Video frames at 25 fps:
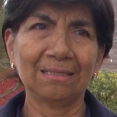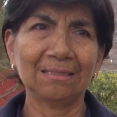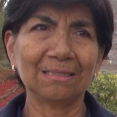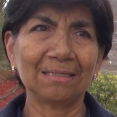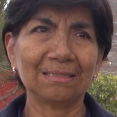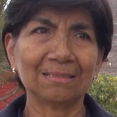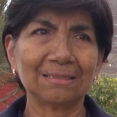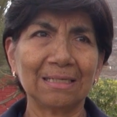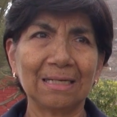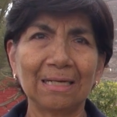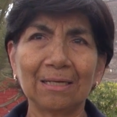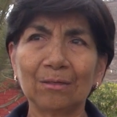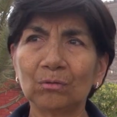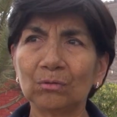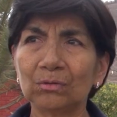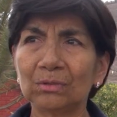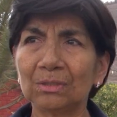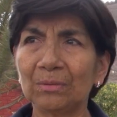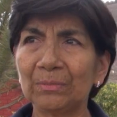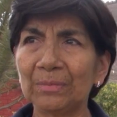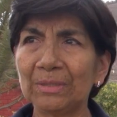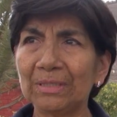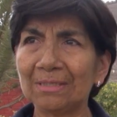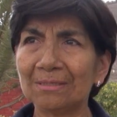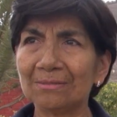desde la
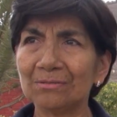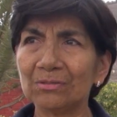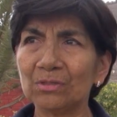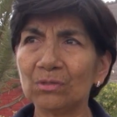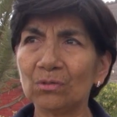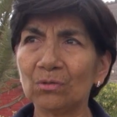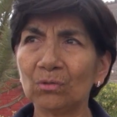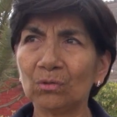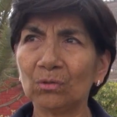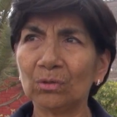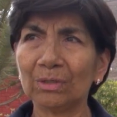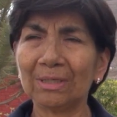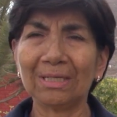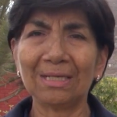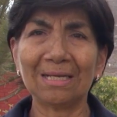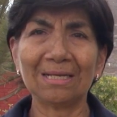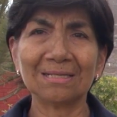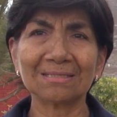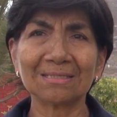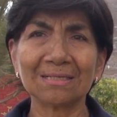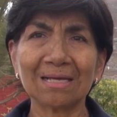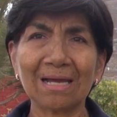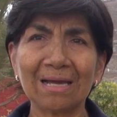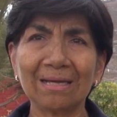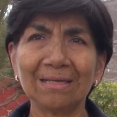contaminación en
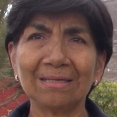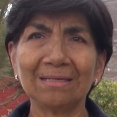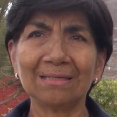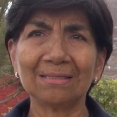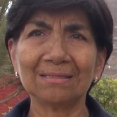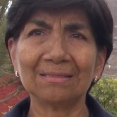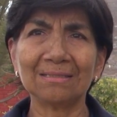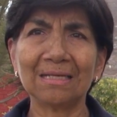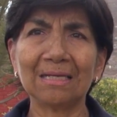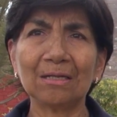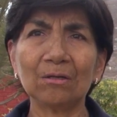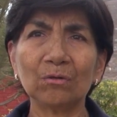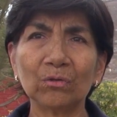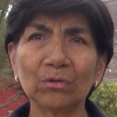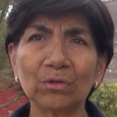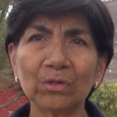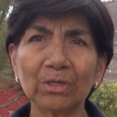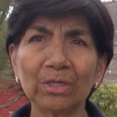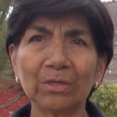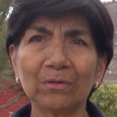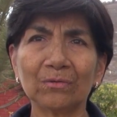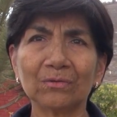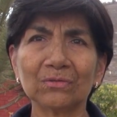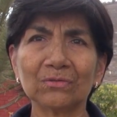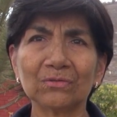las calles, en los
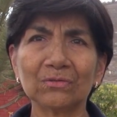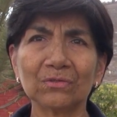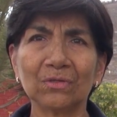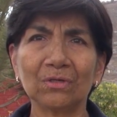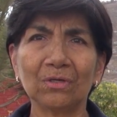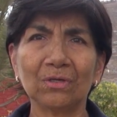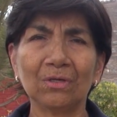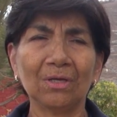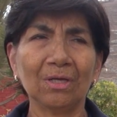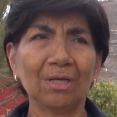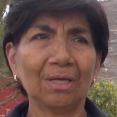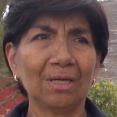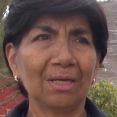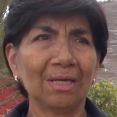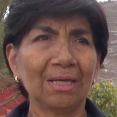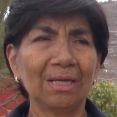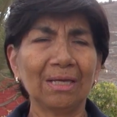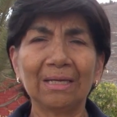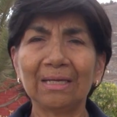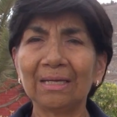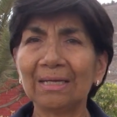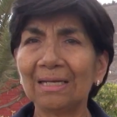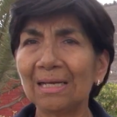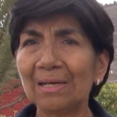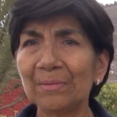ríos,
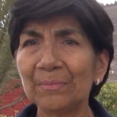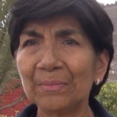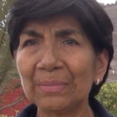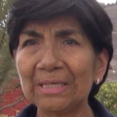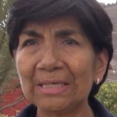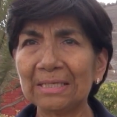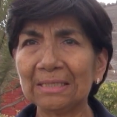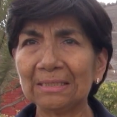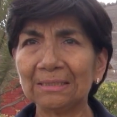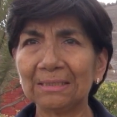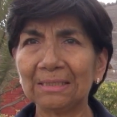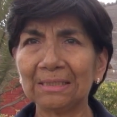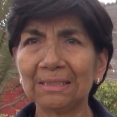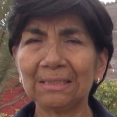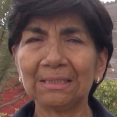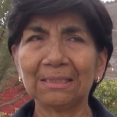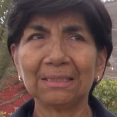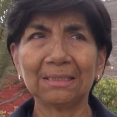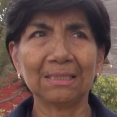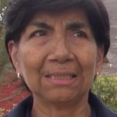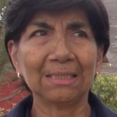en el ambiente.